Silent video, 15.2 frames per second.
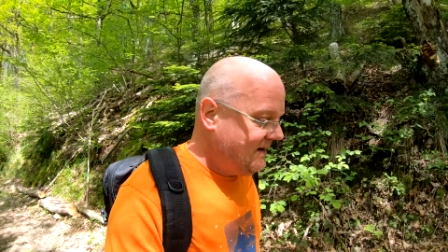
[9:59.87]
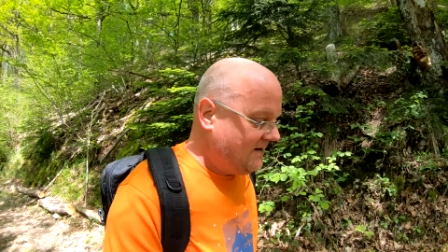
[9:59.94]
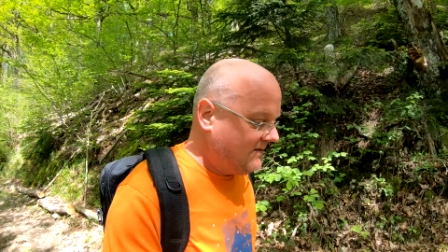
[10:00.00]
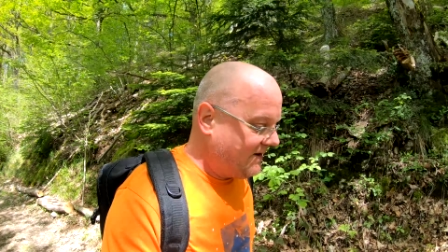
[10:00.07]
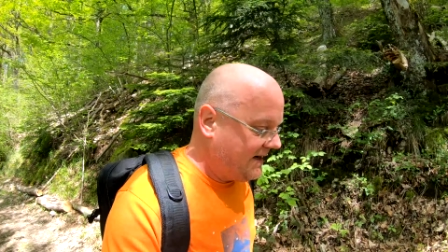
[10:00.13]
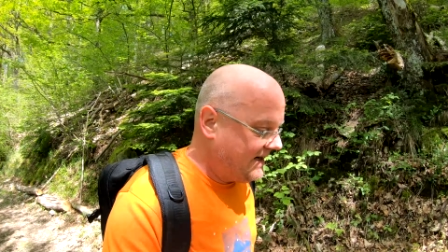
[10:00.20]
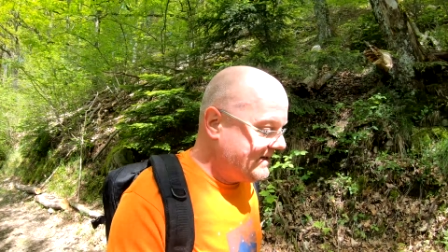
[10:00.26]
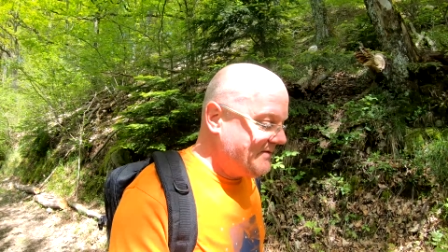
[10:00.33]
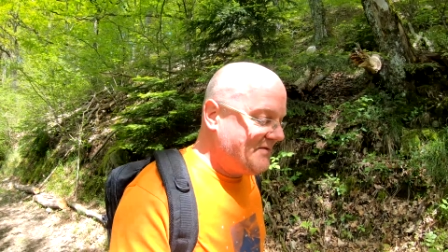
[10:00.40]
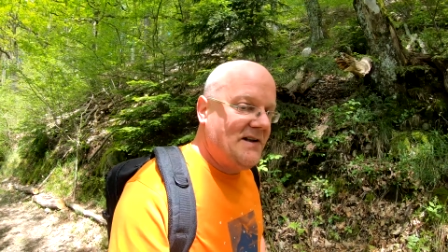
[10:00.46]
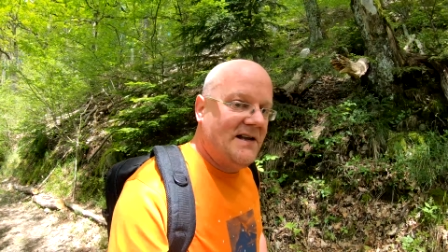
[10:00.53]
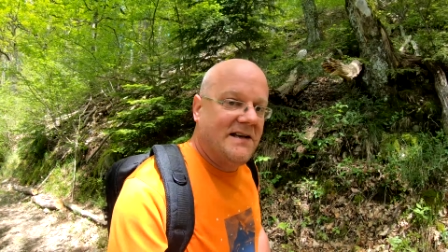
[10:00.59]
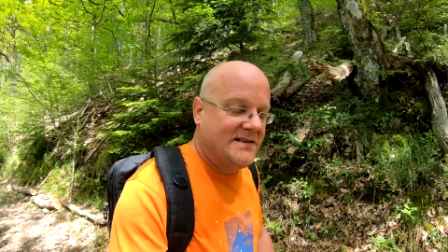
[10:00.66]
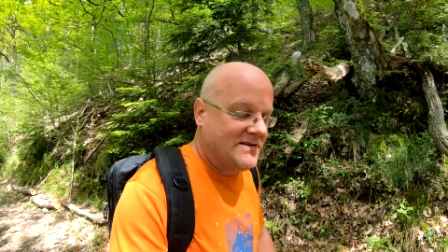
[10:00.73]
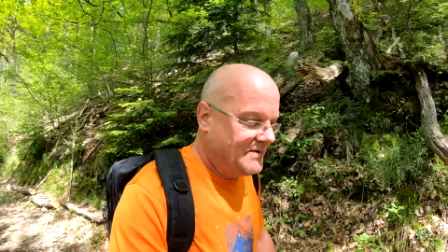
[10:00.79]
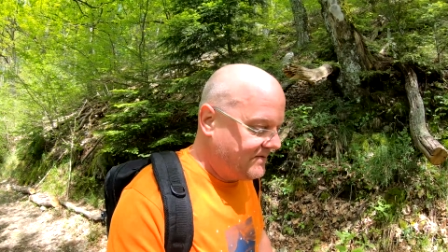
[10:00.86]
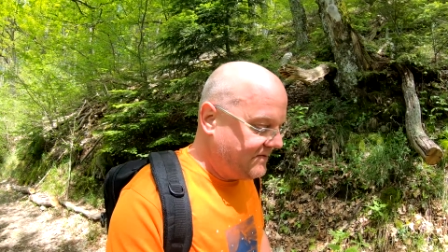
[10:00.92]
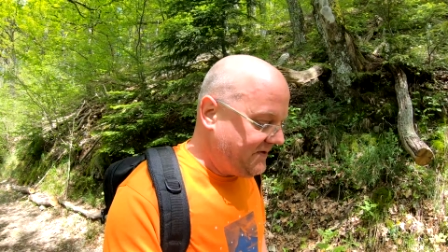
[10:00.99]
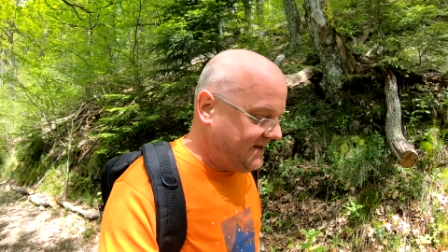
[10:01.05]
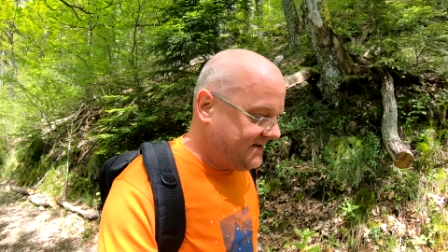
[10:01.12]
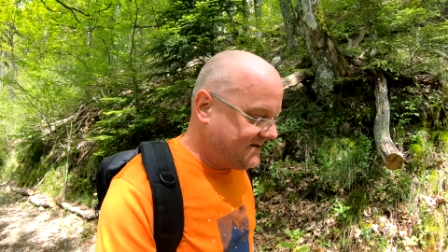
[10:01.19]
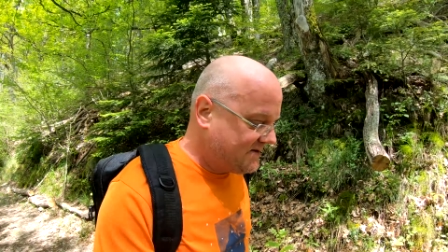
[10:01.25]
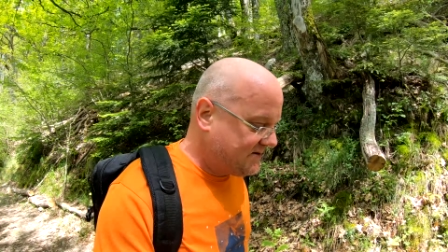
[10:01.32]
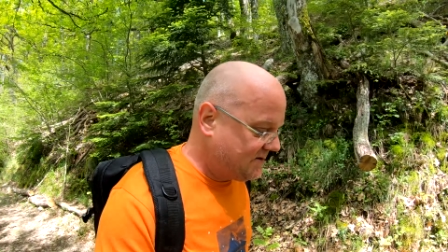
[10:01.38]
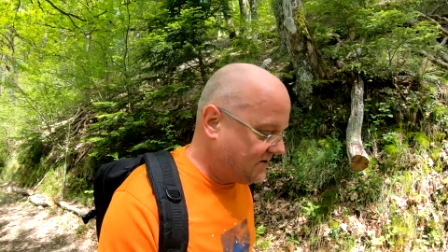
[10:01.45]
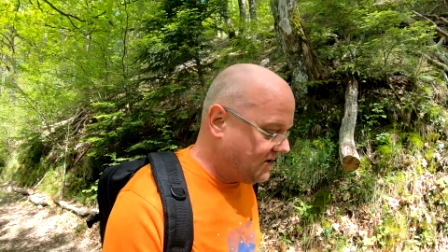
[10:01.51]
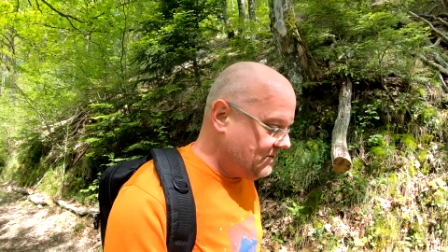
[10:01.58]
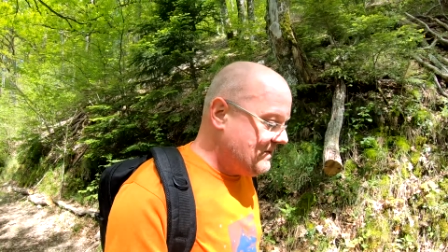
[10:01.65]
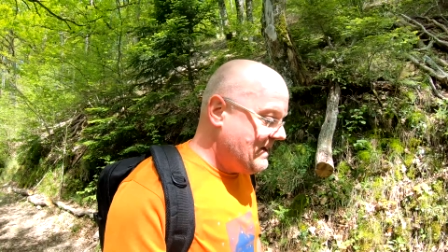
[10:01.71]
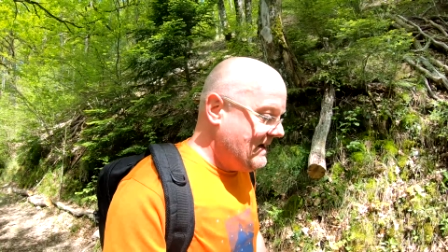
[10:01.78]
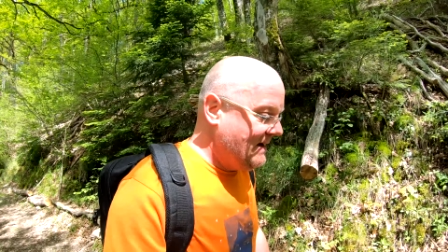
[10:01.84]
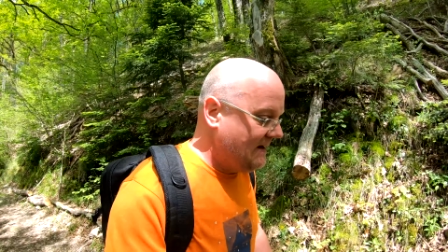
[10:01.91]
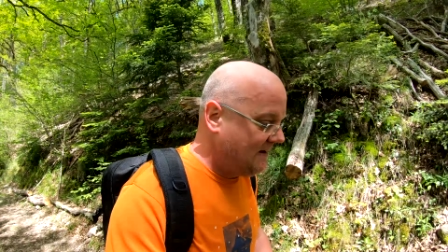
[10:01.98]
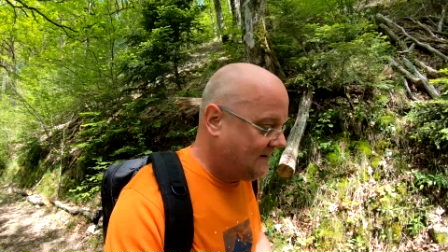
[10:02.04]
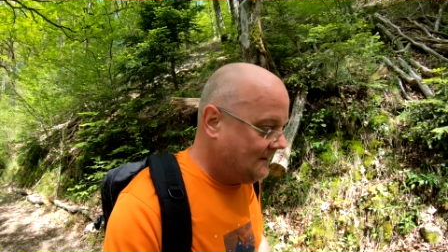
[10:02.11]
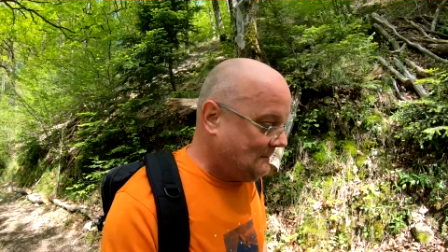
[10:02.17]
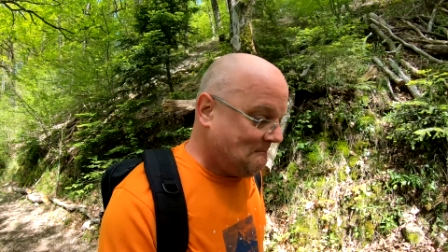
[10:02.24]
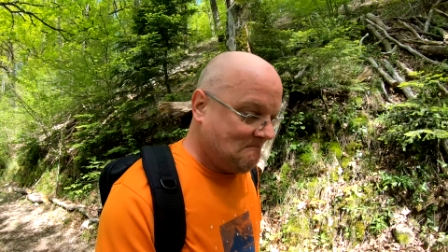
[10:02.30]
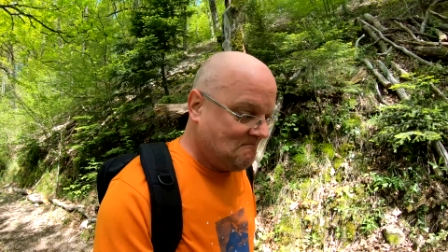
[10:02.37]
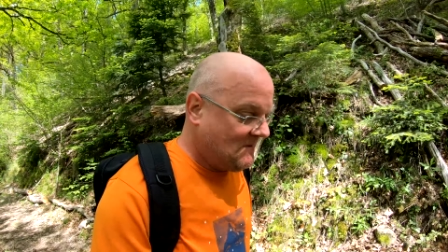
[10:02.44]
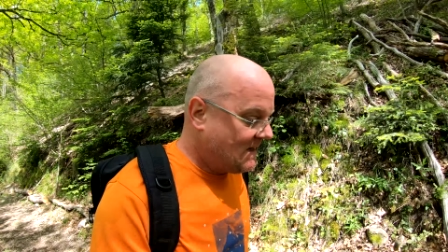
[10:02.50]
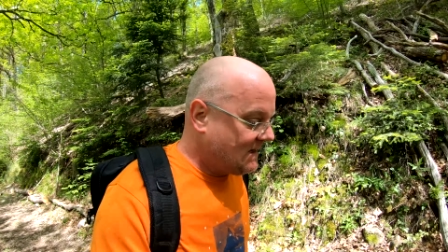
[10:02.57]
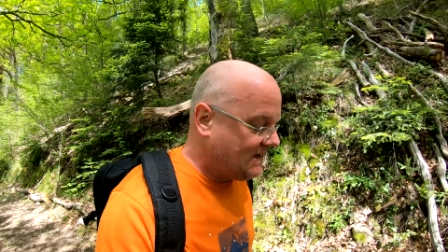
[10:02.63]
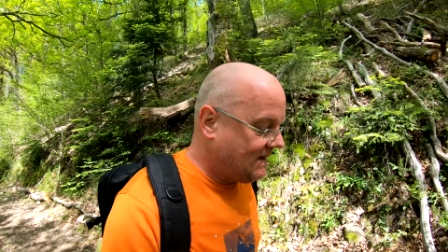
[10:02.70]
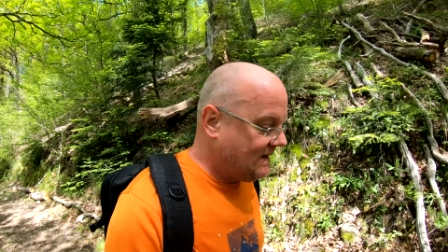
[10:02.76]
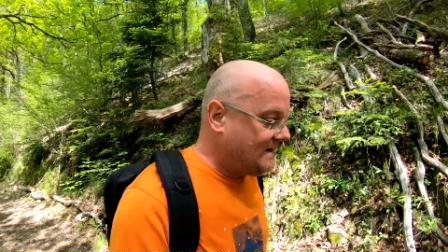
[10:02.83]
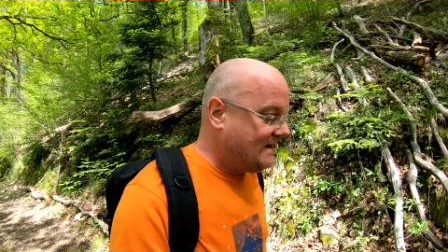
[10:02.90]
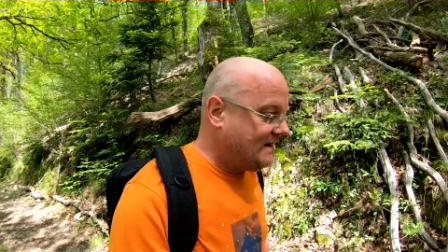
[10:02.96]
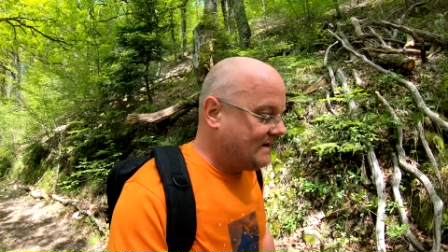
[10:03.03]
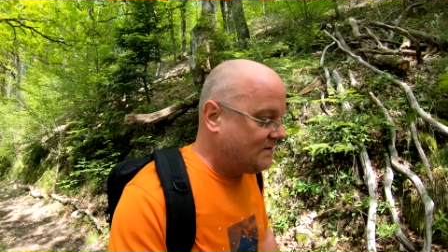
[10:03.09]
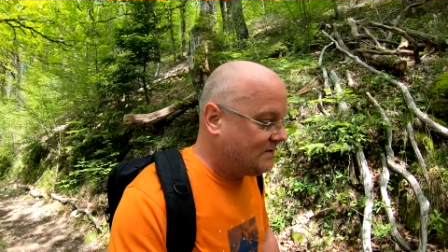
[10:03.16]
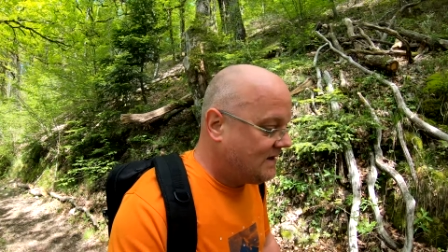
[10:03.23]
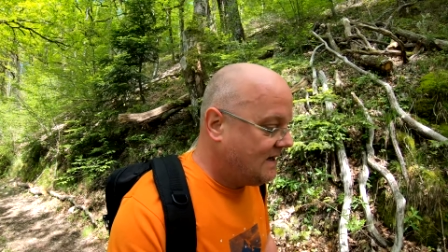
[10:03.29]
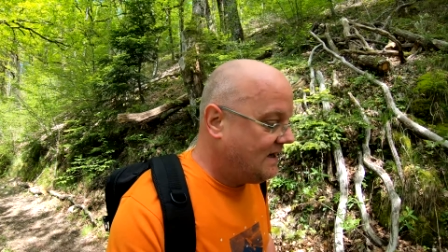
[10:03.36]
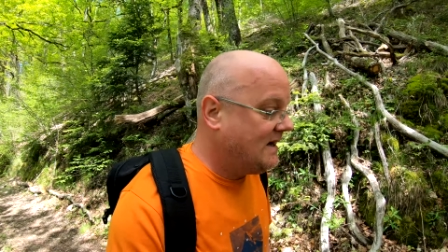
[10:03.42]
Weideflächen und Wiesen zu kommen. Keine Ahnung.